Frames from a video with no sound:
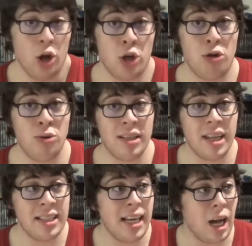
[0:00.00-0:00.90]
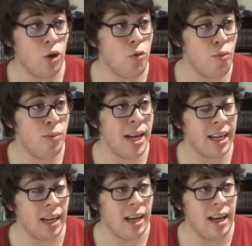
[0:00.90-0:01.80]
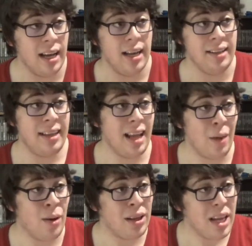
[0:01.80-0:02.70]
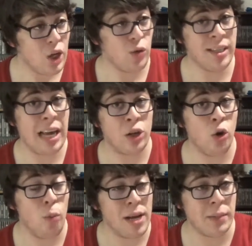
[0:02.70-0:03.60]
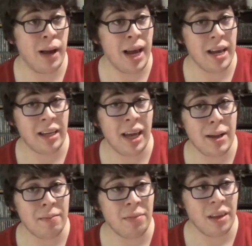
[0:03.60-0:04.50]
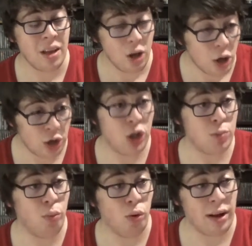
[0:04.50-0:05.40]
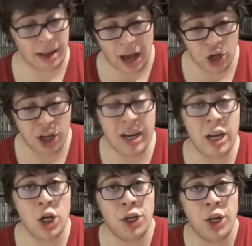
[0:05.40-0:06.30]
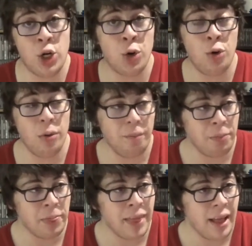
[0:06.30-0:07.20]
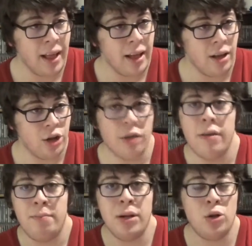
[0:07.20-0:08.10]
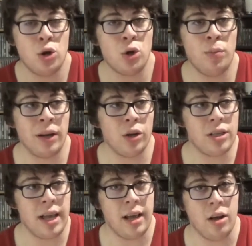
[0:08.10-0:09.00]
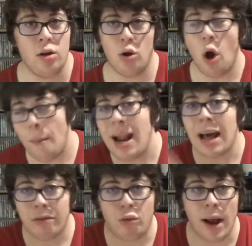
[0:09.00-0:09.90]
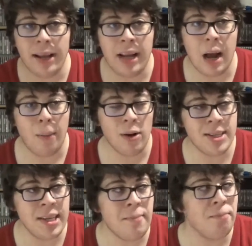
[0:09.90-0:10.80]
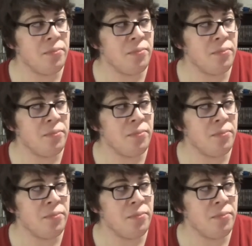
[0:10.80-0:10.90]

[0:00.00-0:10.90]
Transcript: Je suis stressé en lieu public. À un moment donné, je faisais la queue au Best Buy, ok? juste pour acheter des, jeux. J'avais une pile de jeux parce que c'était un Black Friday l'an passé.